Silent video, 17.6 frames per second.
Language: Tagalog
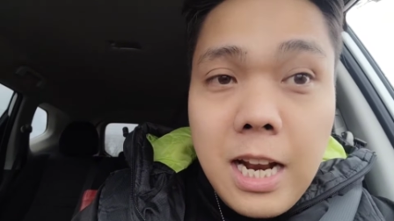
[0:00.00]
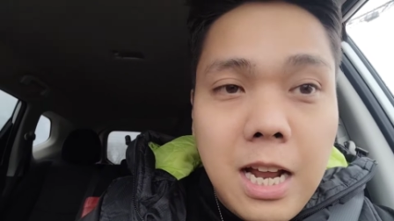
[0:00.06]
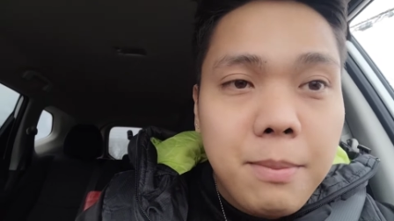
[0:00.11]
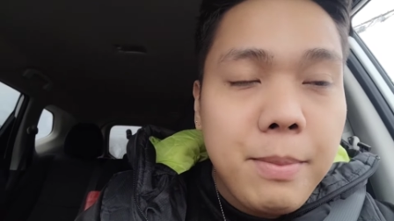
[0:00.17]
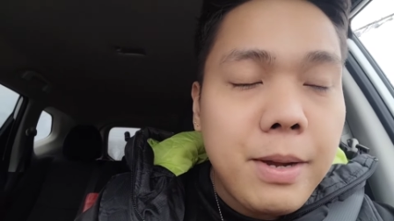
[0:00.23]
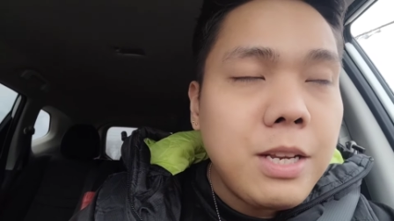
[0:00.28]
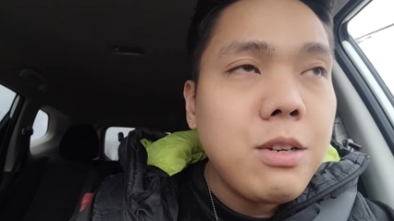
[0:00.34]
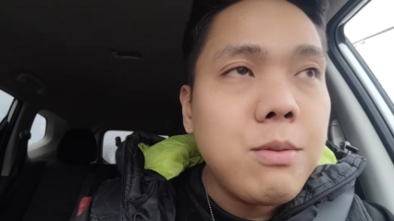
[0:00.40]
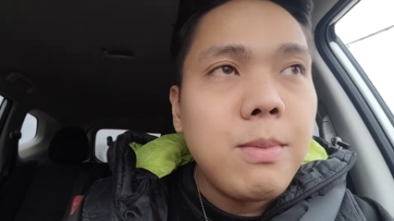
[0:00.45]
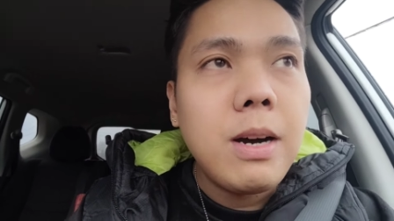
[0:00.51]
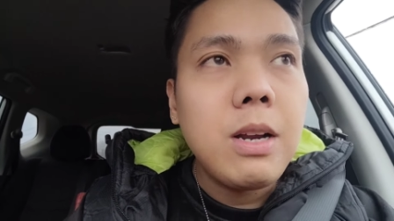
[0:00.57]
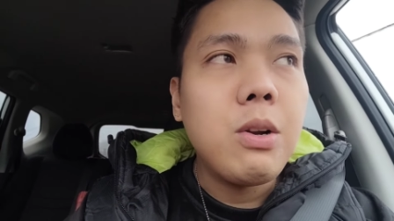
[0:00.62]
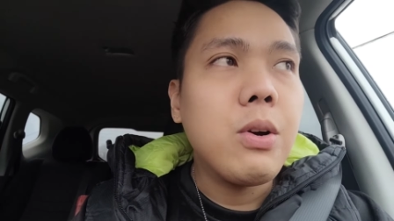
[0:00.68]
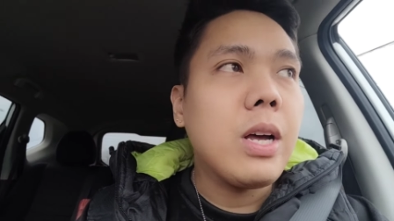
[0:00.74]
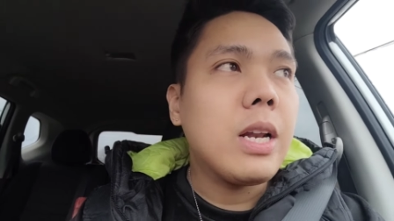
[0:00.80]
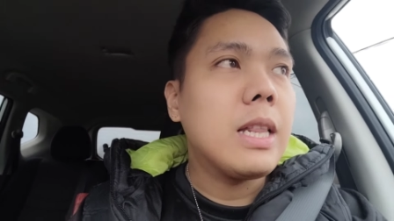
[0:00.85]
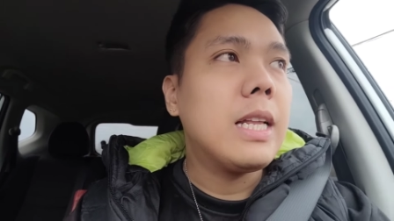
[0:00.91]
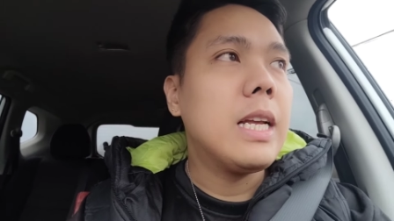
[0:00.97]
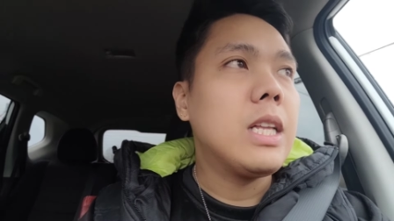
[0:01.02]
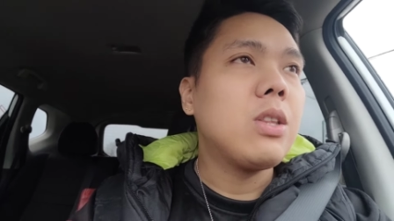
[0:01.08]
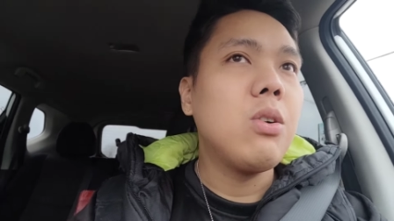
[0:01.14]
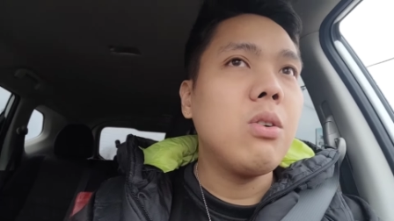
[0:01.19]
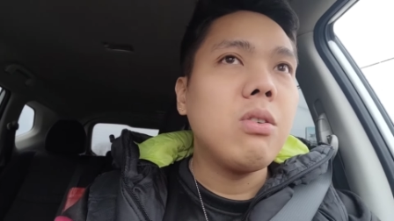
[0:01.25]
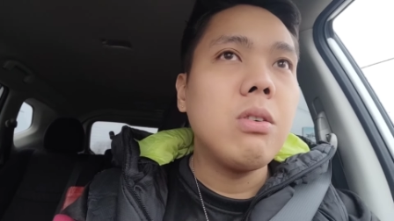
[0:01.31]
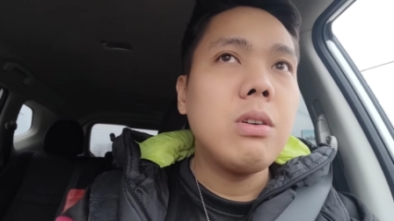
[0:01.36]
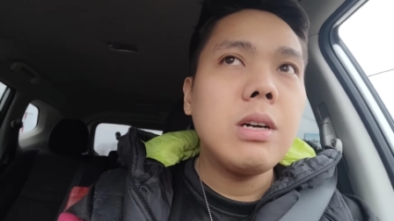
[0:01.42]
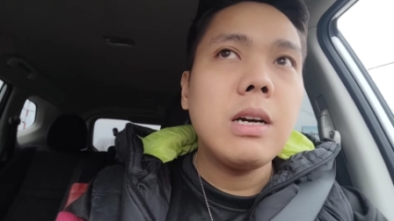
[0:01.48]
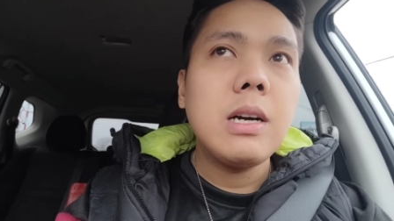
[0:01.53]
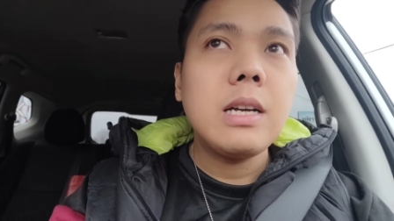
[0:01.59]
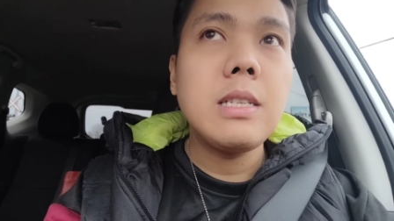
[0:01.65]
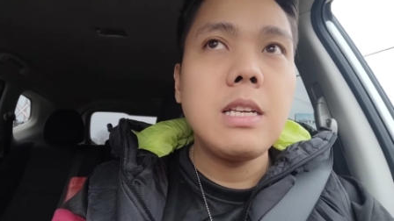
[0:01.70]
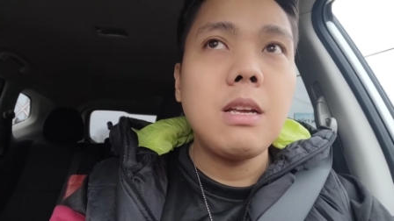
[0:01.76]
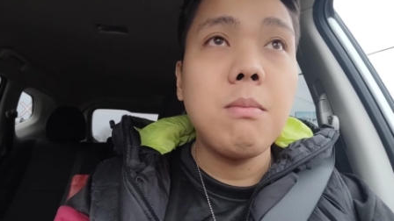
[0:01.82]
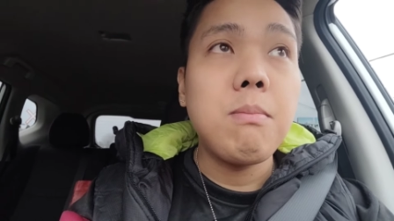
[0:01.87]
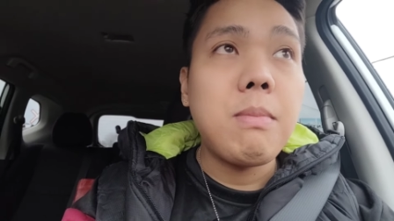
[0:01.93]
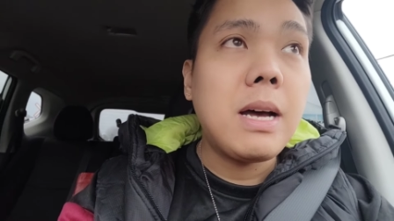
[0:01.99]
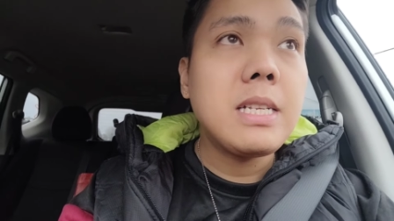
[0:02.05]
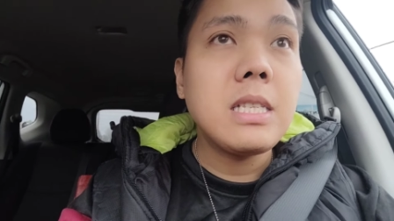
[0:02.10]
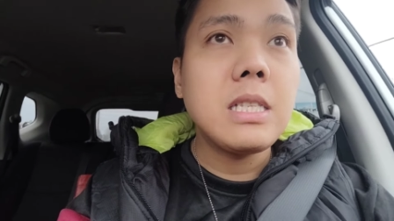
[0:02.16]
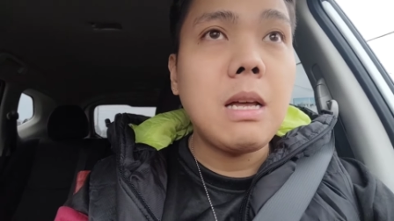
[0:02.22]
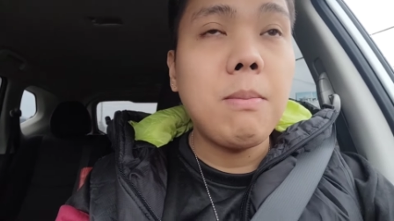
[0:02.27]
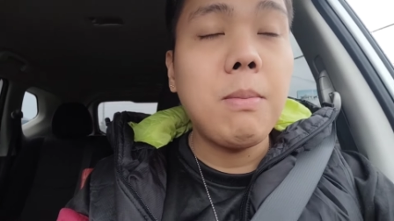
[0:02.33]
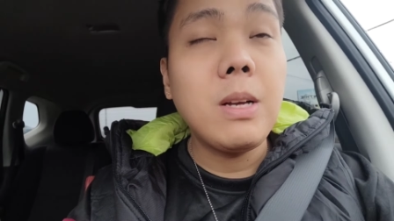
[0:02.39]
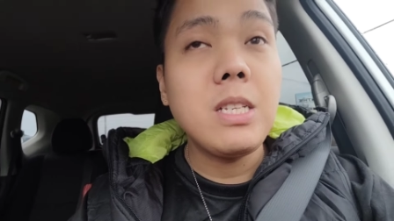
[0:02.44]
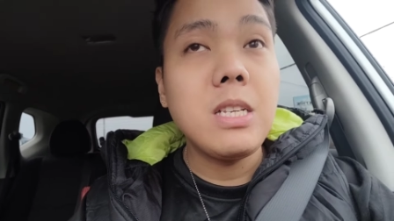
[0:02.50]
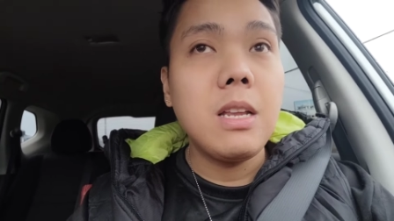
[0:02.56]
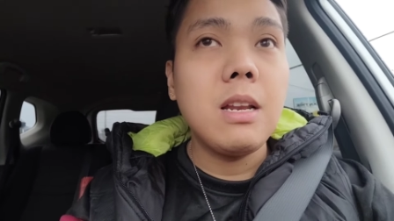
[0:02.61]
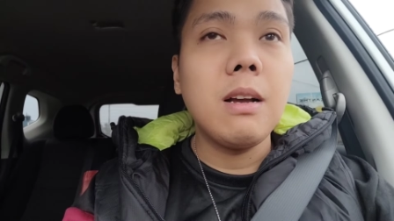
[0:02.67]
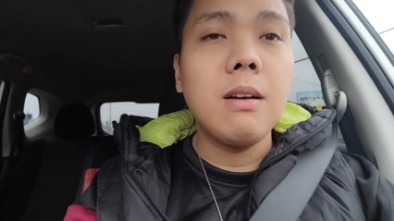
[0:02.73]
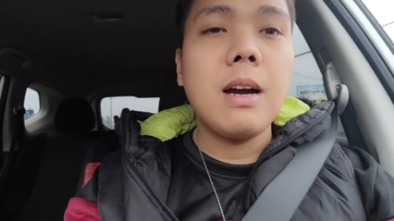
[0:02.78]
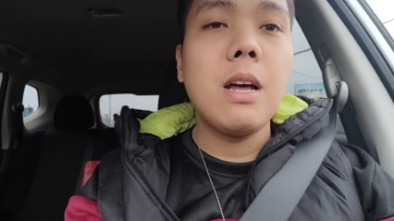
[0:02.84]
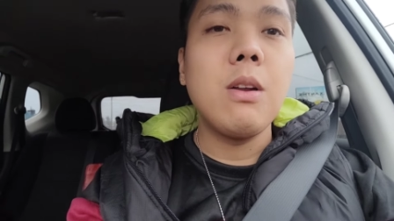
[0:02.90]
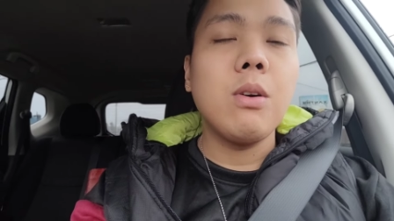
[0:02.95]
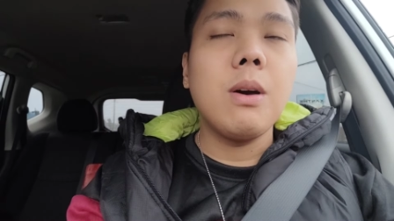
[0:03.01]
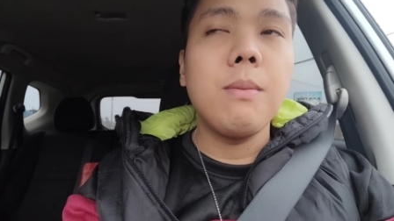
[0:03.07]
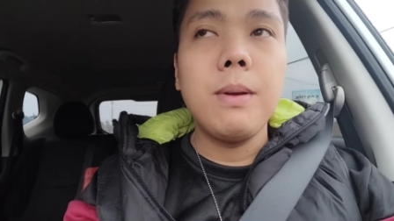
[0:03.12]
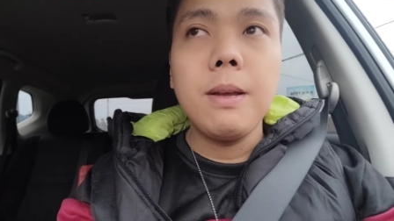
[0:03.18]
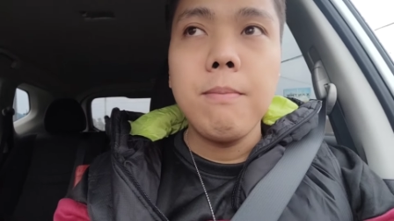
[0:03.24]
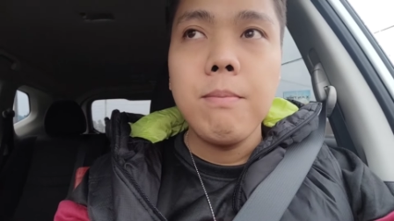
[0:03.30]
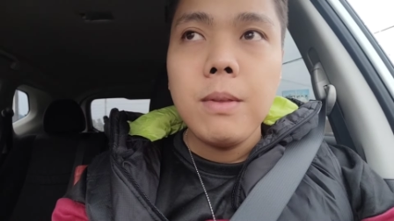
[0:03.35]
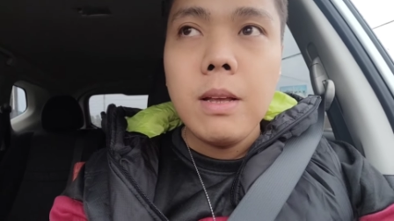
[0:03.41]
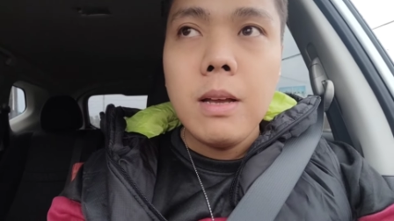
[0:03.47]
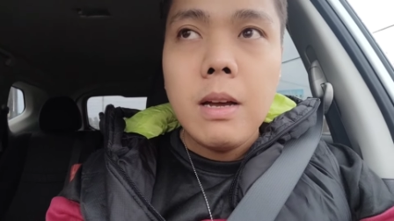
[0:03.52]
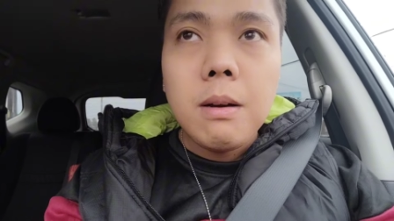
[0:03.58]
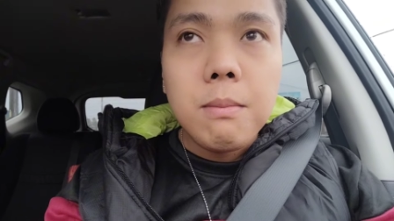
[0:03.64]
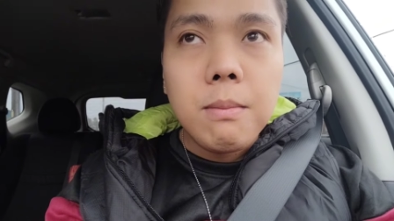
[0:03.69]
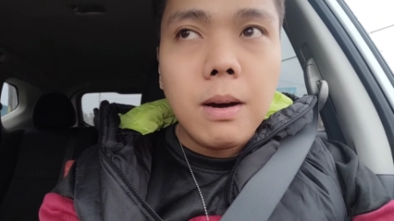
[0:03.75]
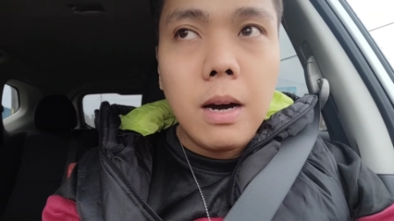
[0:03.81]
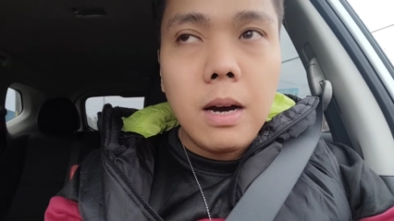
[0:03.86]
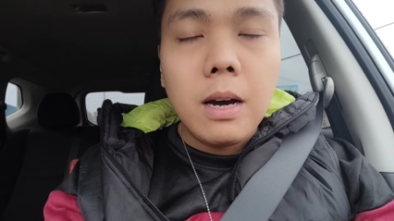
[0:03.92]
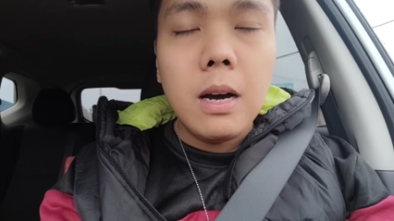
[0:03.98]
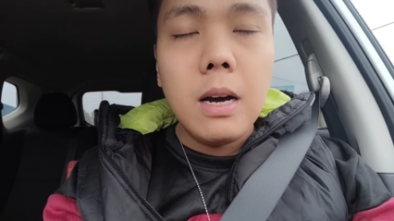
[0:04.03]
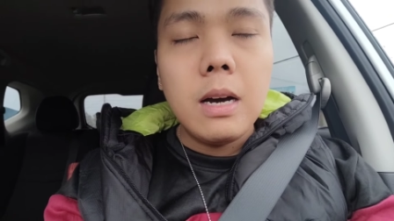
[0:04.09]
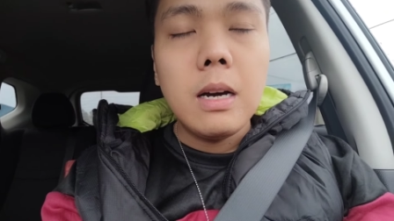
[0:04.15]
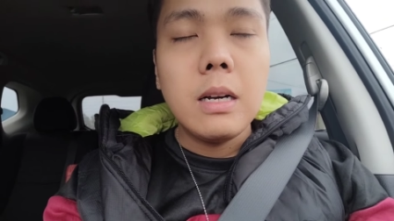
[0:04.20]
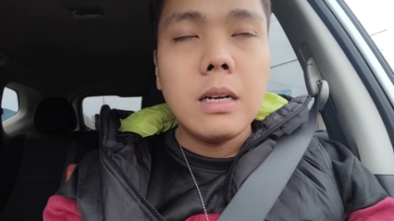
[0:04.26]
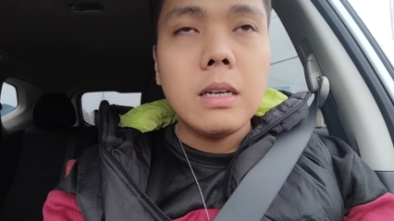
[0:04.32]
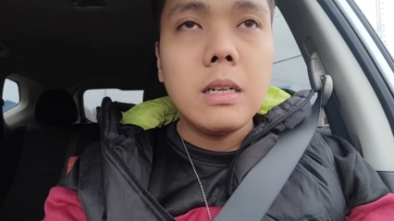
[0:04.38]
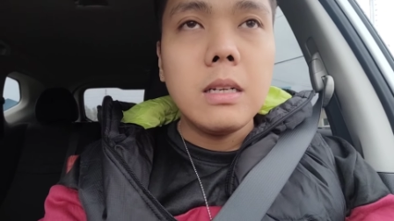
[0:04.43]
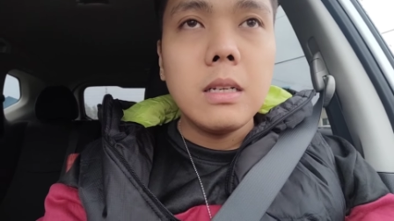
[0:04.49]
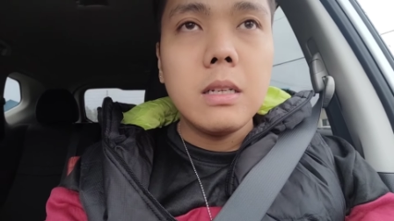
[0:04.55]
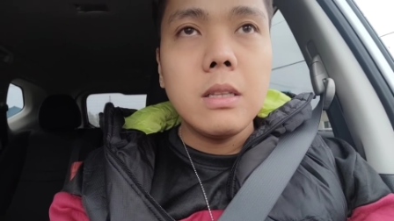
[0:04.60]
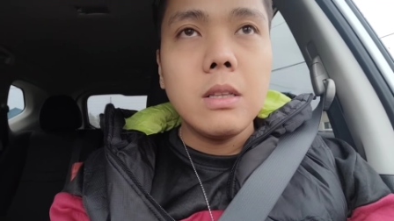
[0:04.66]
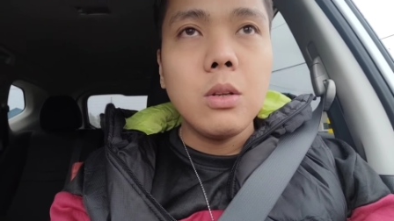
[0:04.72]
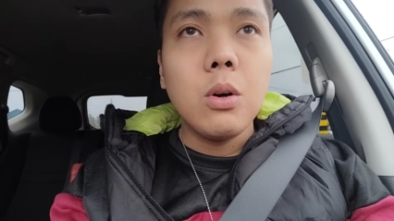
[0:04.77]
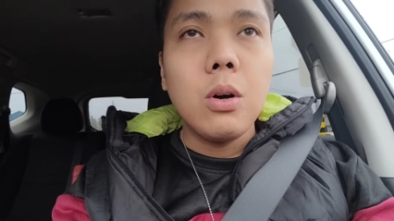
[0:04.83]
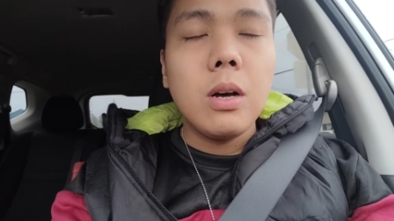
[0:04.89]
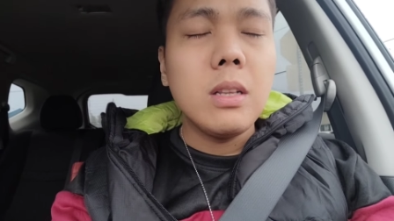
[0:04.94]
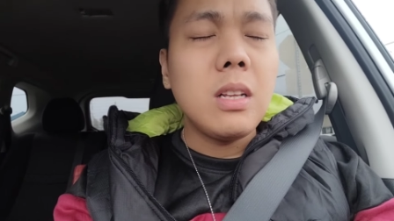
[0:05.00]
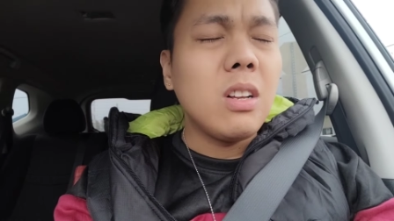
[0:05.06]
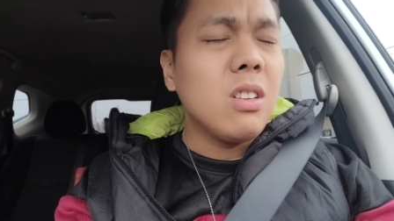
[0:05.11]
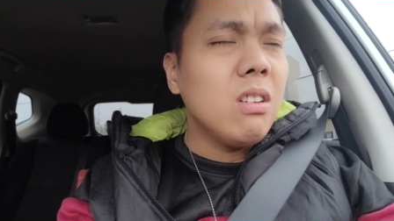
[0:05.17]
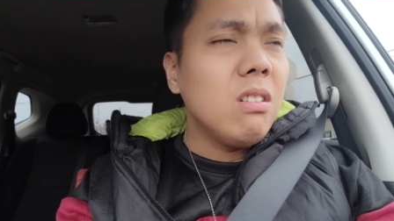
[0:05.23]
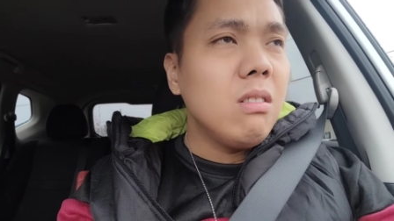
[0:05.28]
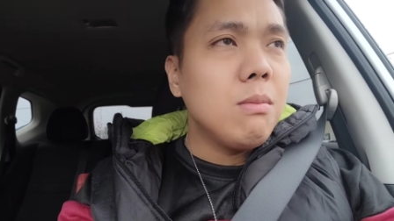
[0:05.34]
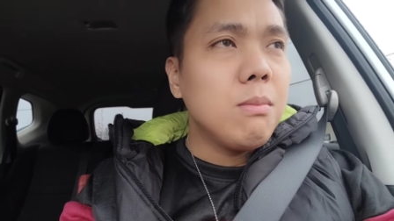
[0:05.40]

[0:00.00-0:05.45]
uh, namin yung mga lugar dito. Kasi yung bus stop kasi ano kami mag no ano to,